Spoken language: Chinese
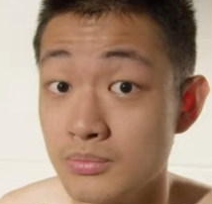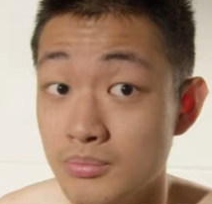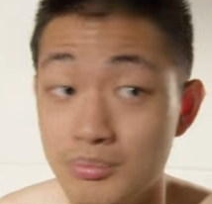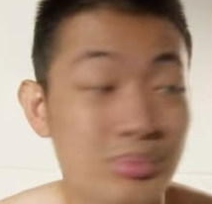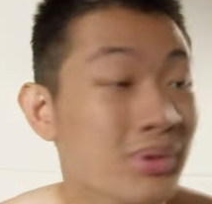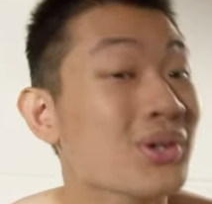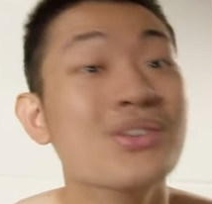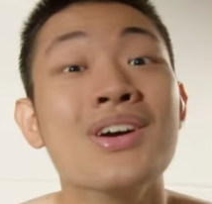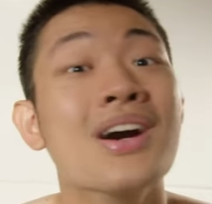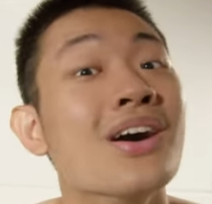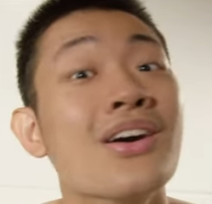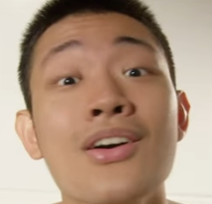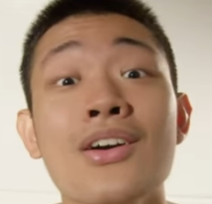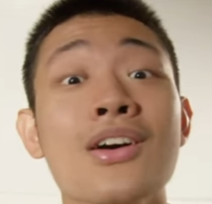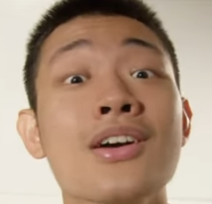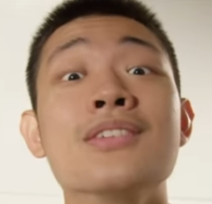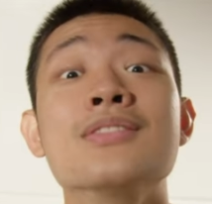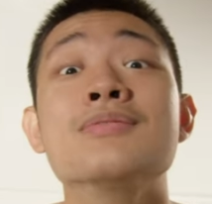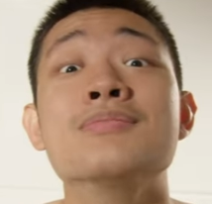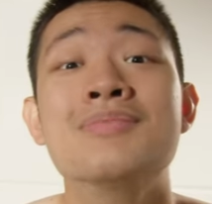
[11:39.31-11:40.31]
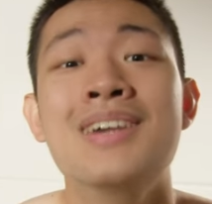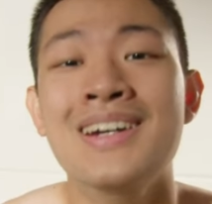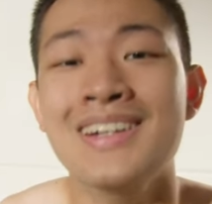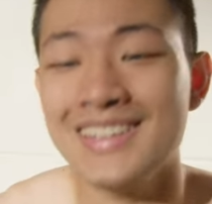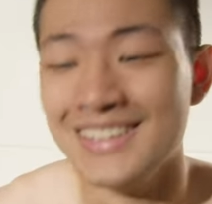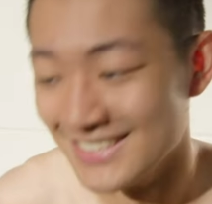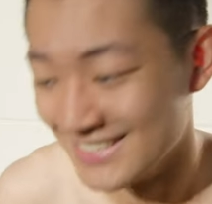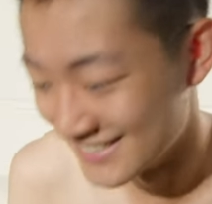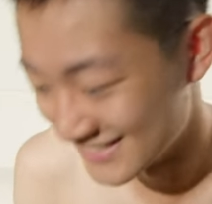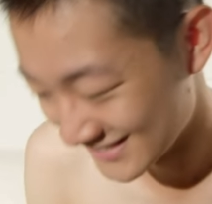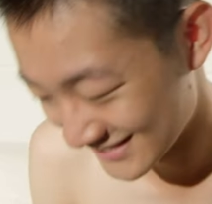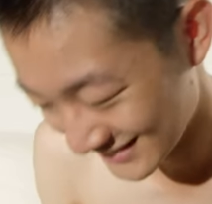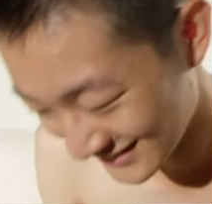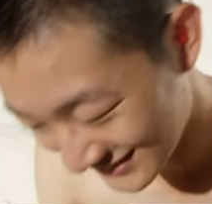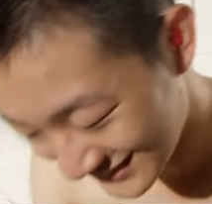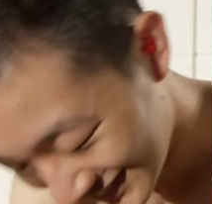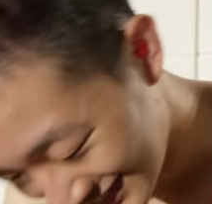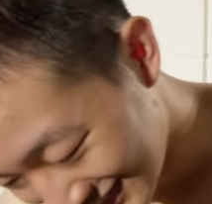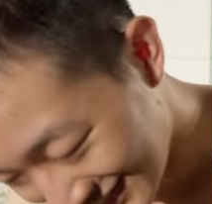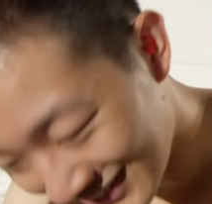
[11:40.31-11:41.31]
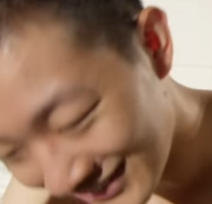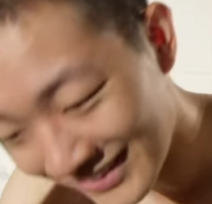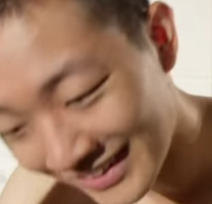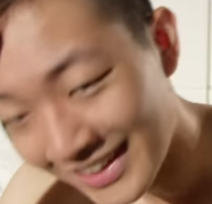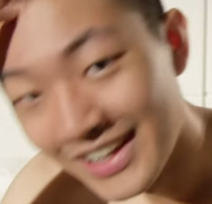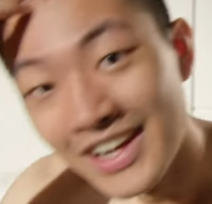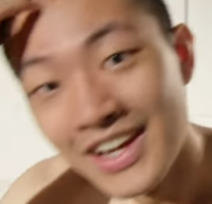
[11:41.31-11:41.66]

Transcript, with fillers: 不用考了，这是什么鬼？